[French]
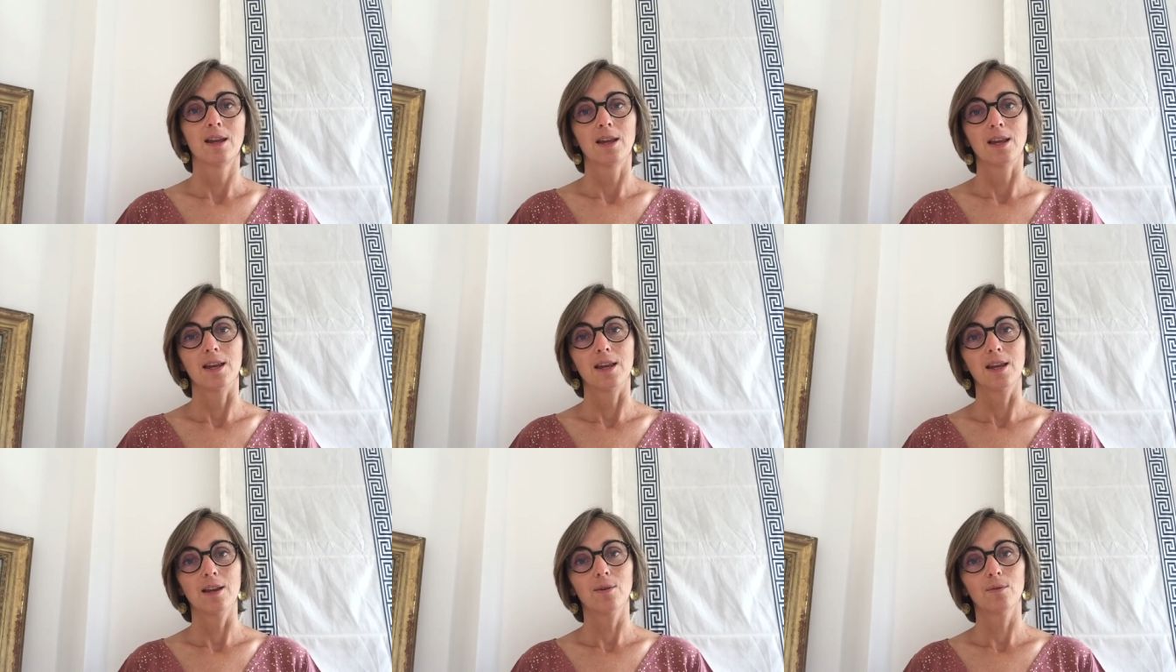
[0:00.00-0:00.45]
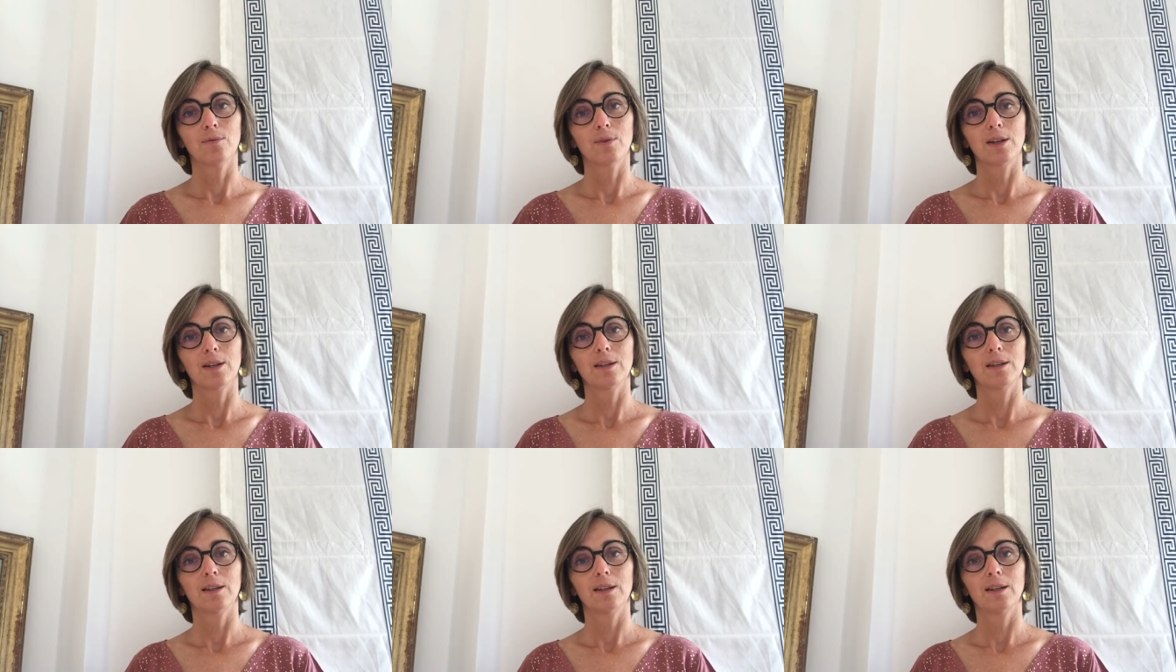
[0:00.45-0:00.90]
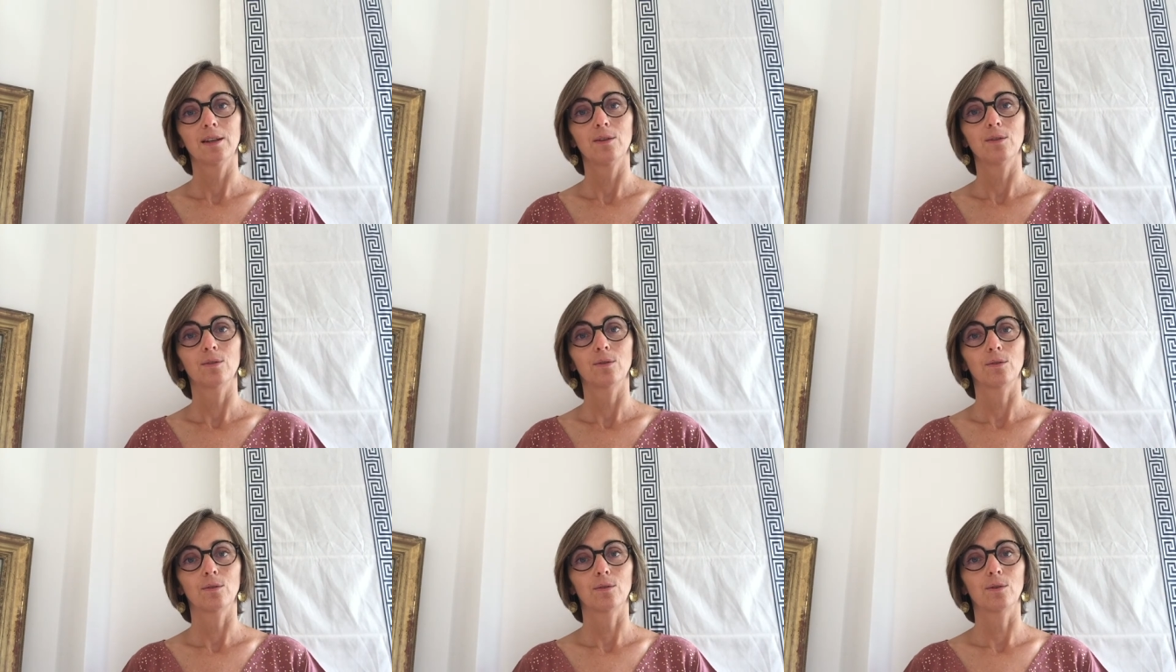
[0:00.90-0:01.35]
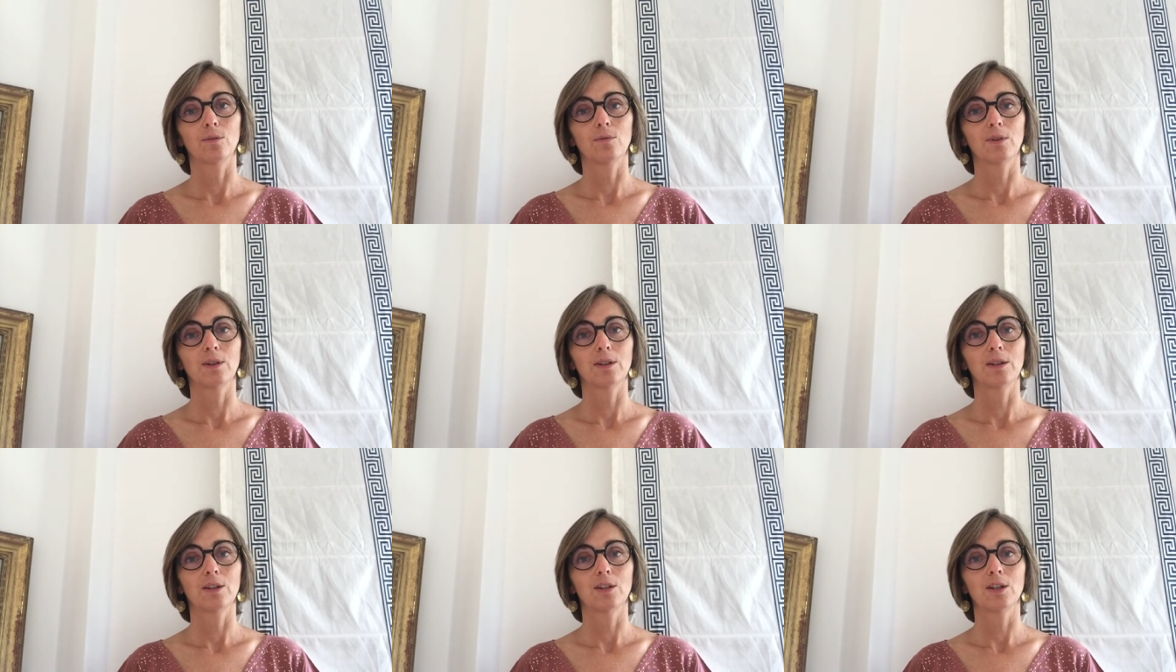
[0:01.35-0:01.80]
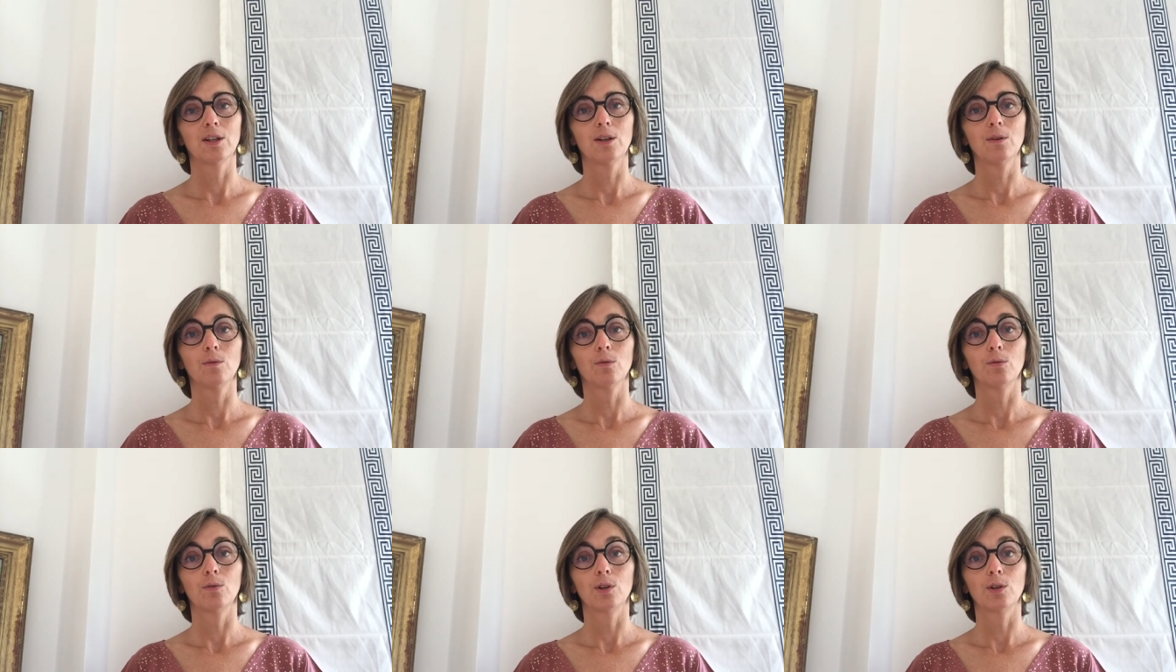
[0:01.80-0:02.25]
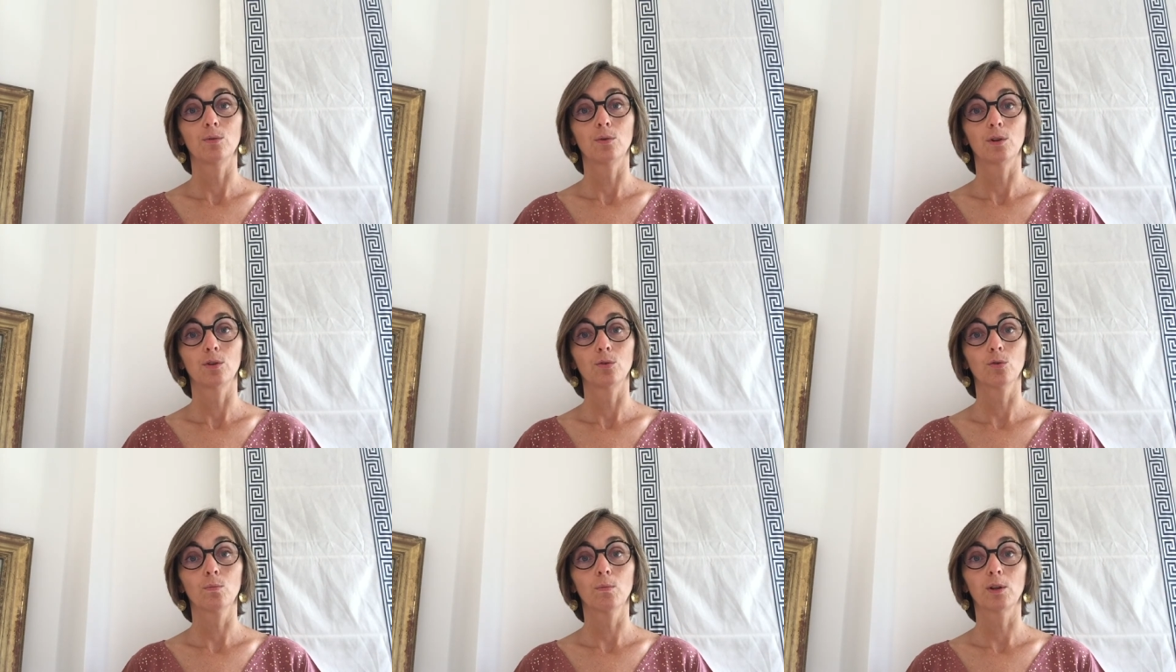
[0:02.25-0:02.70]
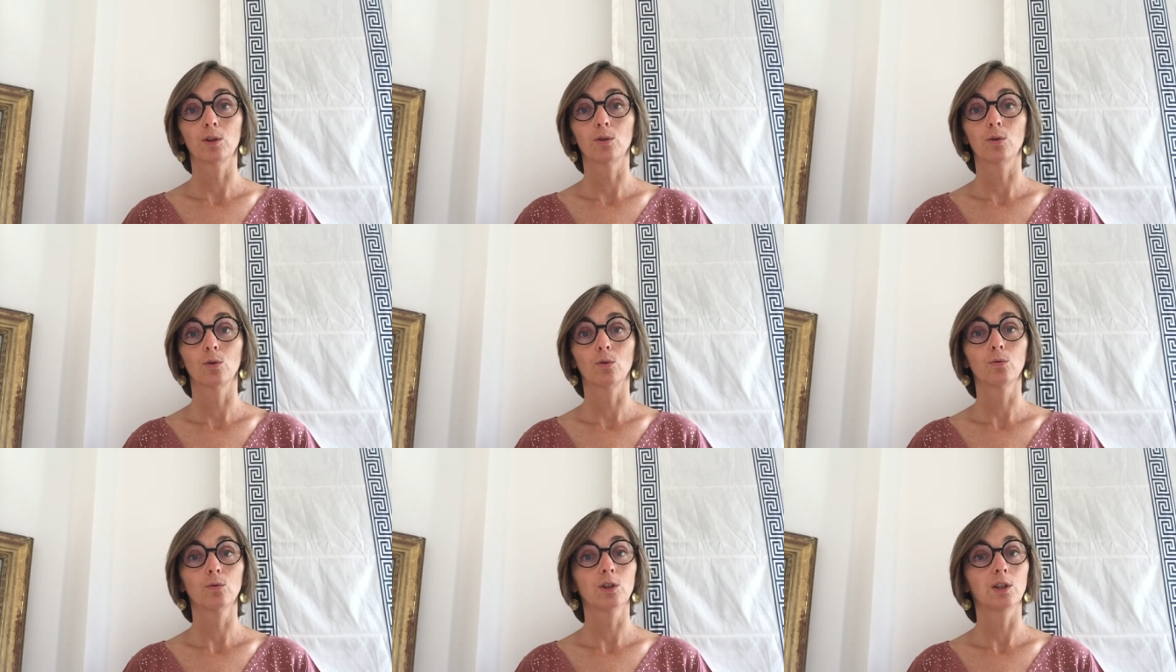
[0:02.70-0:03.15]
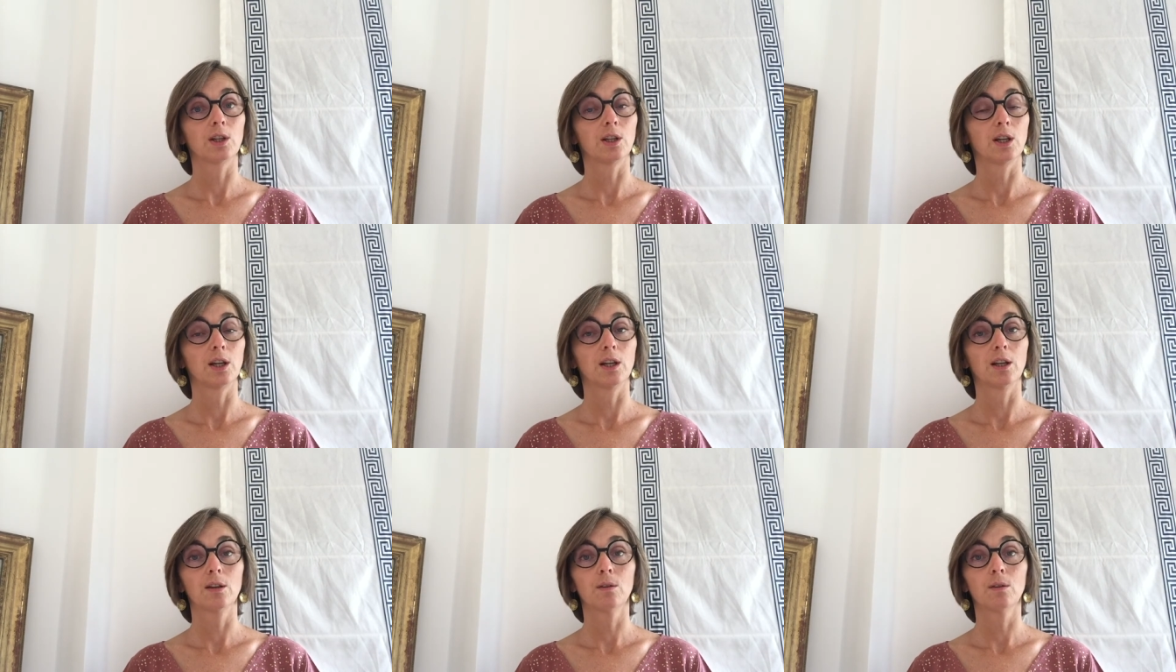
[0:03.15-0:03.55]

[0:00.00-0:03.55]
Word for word: et on va essayer d'envisager une situation maintenant qui est